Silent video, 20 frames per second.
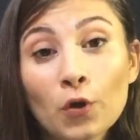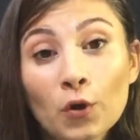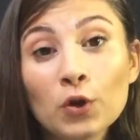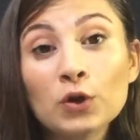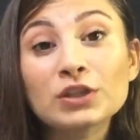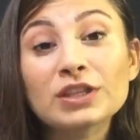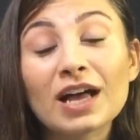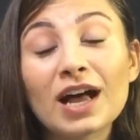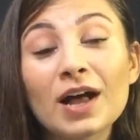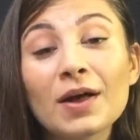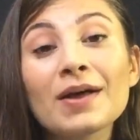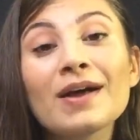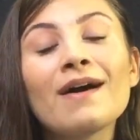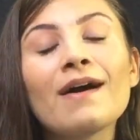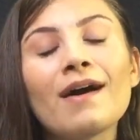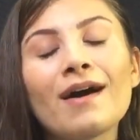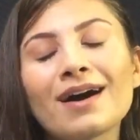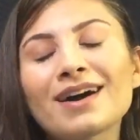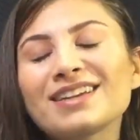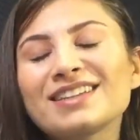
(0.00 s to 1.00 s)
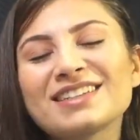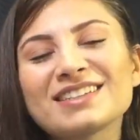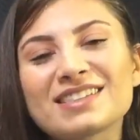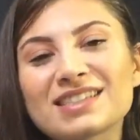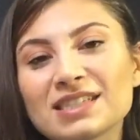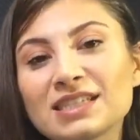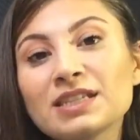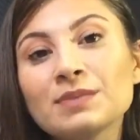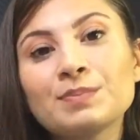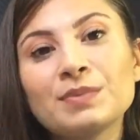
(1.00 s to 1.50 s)
O da
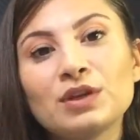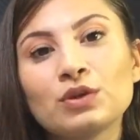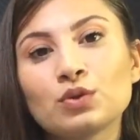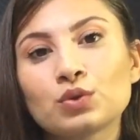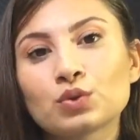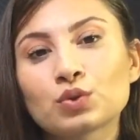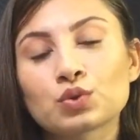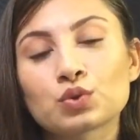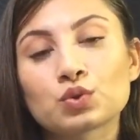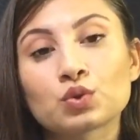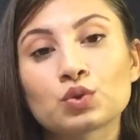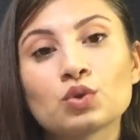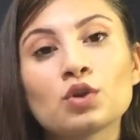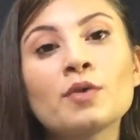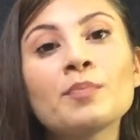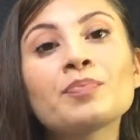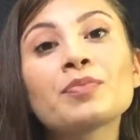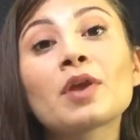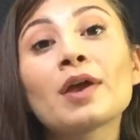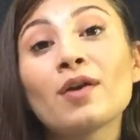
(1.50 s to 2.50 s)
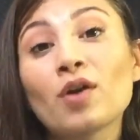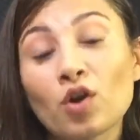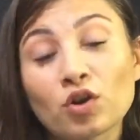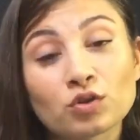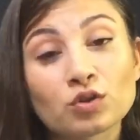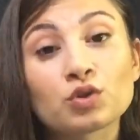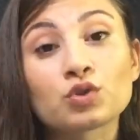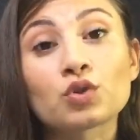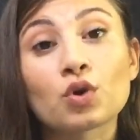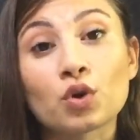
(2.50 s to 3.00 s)
annesinin bile unuttuğu
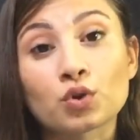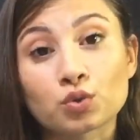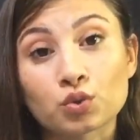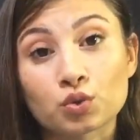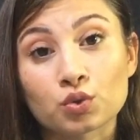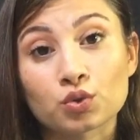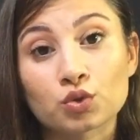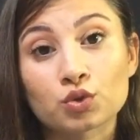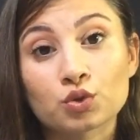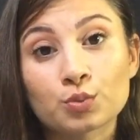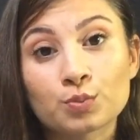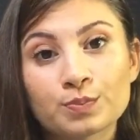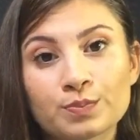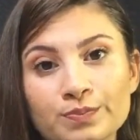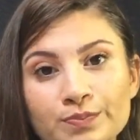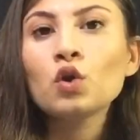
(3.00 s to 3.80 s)
öksü otudur.